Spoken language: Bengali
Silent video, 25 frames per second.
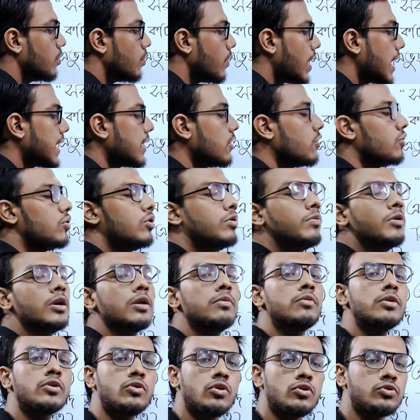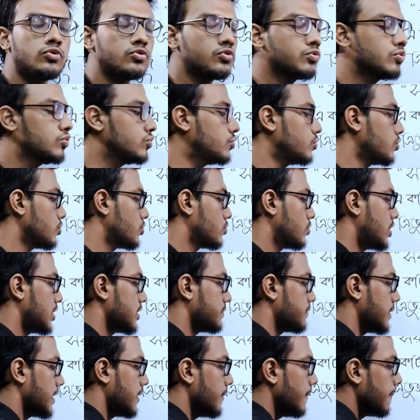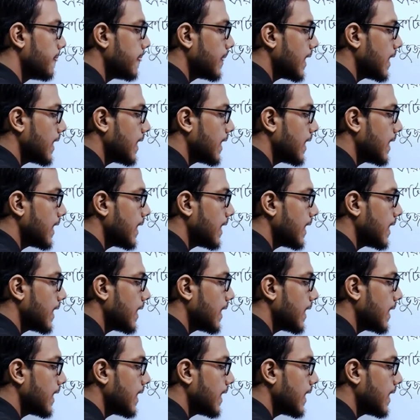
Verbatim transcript: ওয়াই অক্ষ বরাবর কতটুকু দূরত্ব আসবেন